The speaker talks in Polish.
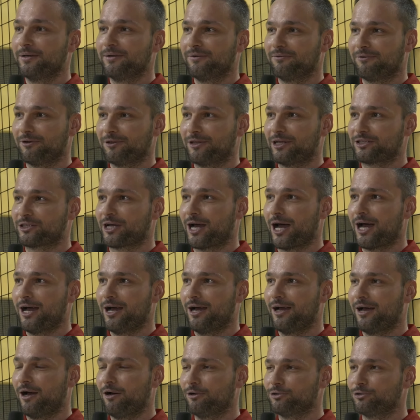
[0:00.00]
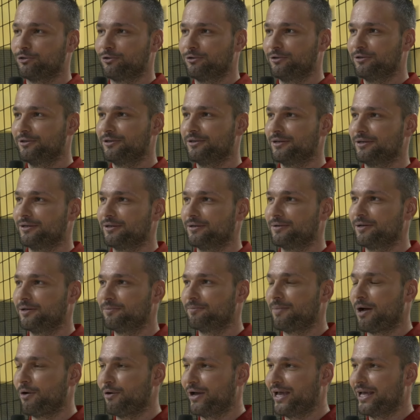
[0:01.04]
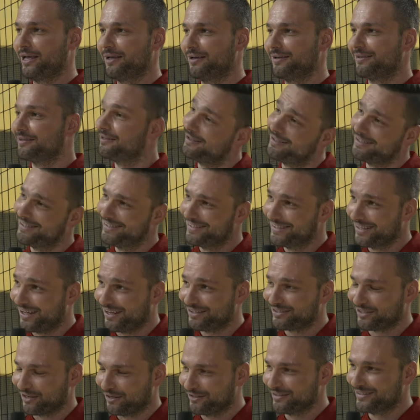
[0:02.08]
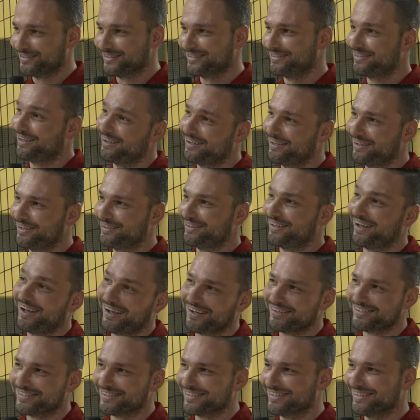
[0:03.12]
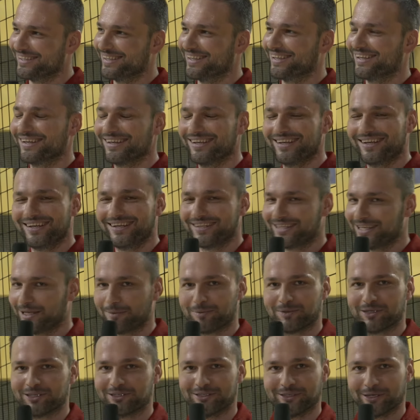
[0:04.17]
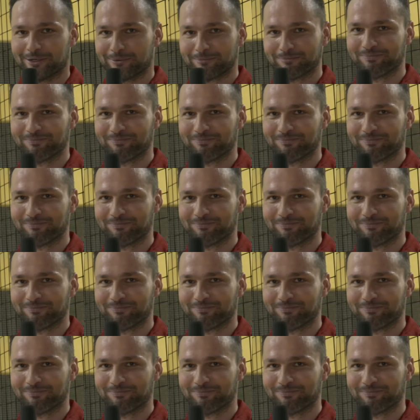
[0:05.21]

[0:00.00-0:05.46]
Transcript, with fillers: Wojtaszka. Chodź tu, mały, chodź, chodź, no, no chodź. Nie przyjdzie.